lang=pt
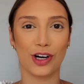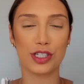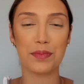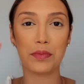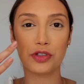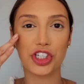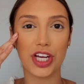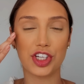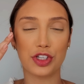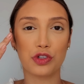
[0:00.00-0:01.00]
Onde a minha
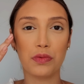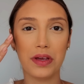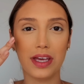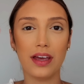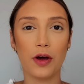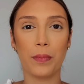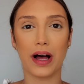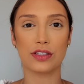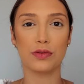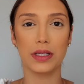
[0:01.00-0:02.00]
bochecha subir, eu
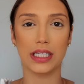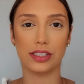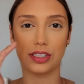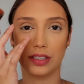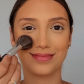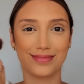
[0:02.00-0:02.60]
passo o blush.